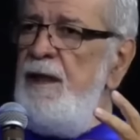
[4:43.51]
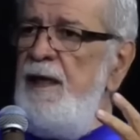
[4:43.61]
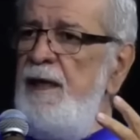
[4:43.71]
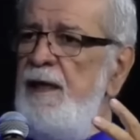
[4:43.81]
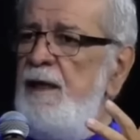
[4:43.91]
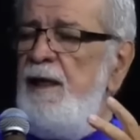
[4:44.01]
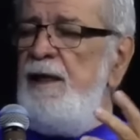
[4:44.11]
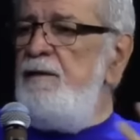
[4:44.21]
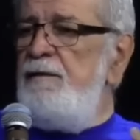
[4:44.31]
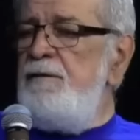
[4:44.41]

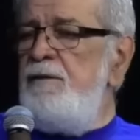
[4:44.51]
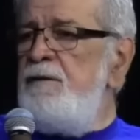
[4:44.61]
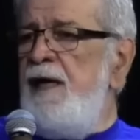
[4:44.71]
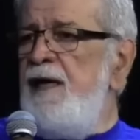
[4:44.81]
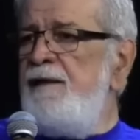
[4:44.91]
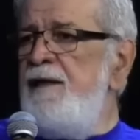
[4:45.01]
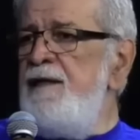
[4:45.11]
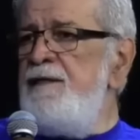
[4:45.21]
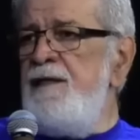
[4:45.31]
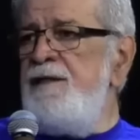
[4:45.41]
ele não
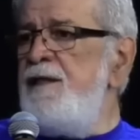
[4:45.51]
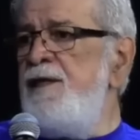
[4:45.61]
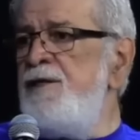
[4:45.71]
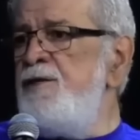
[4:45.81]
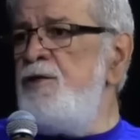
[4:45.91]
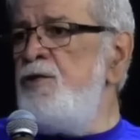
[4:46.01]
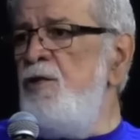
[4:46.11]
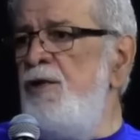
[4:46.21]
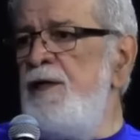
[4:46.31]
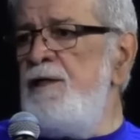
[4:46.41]
caracteriza as igrejas
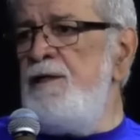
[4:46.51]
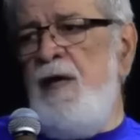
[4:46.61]
históricas.